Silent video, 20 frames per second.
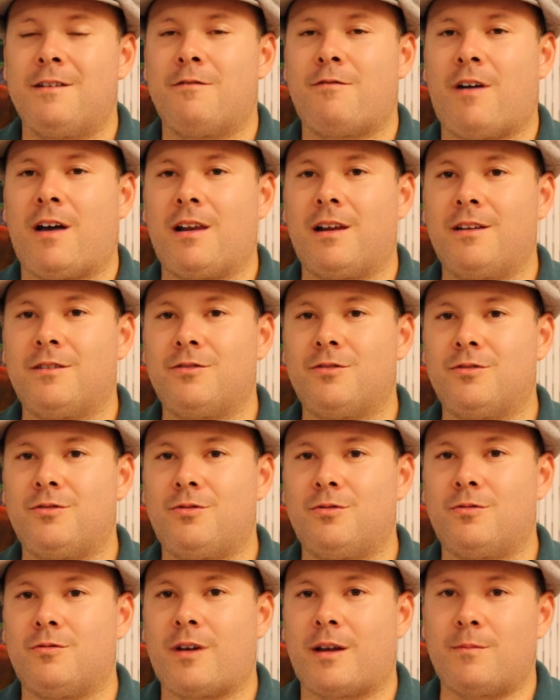falando
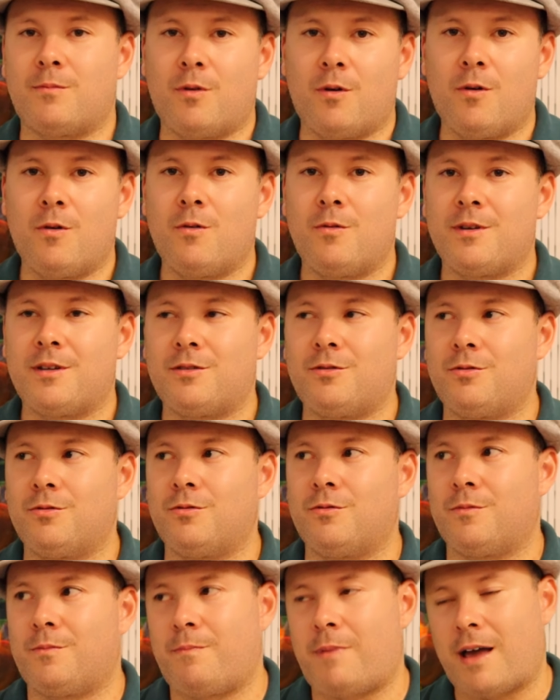do iBow e
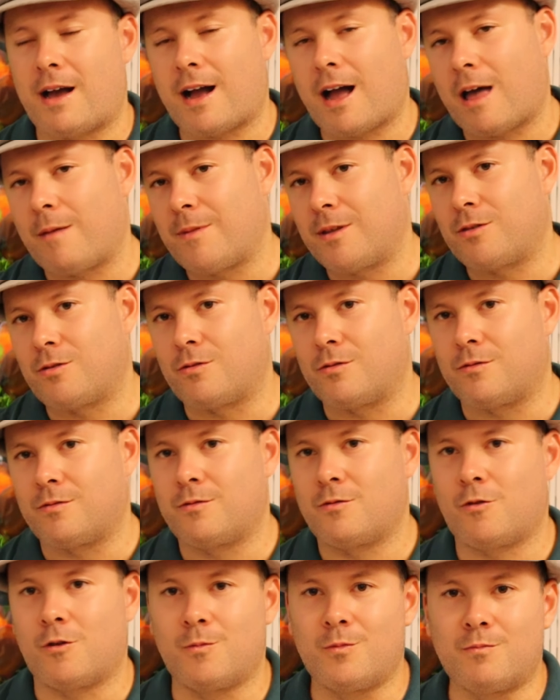do pH metro
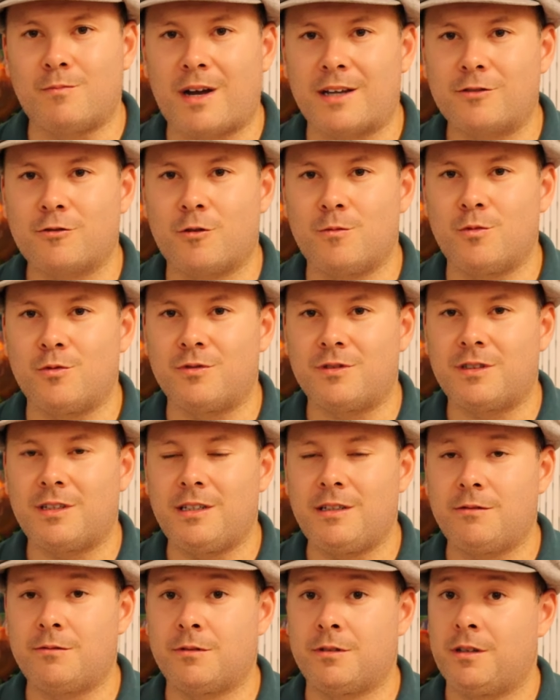como mais
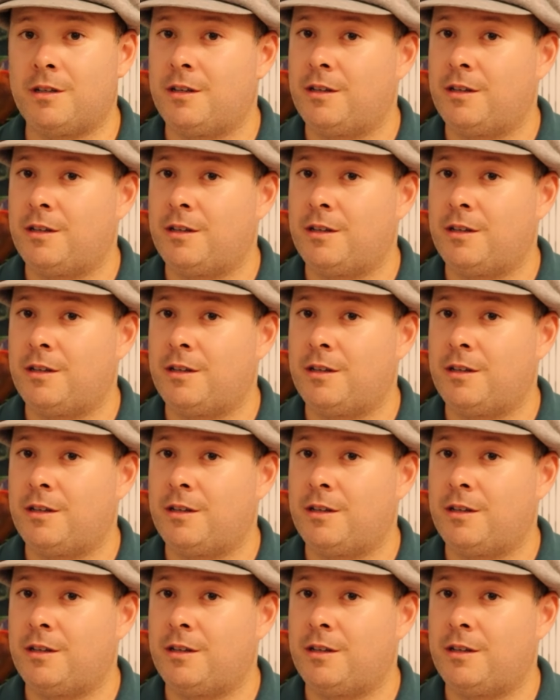comumzinho,